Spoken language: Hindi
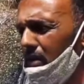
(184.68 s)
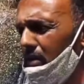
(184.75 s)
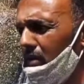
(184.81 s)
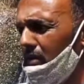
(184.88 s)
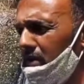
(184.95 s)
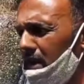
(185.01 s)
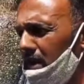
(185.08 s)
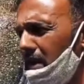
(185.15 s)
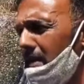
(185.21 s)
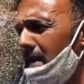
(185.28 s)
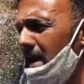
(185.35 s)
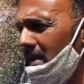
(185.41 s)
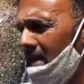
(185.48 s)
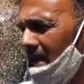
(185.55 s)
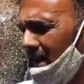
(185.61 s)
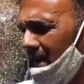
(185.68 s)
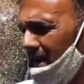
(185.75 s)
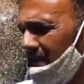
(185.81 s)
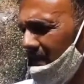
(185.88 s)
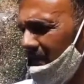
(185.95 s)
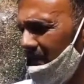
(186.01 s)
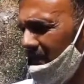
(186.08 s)
लोग को
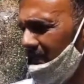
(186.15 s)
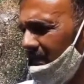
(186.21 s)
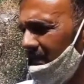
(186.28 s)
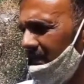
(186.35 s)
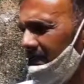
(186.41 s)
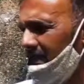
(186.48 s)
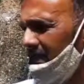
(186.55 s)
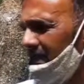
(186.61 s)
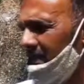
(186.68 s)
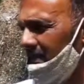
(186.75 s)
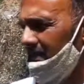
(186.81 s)
सख्ते में आ जाएंगे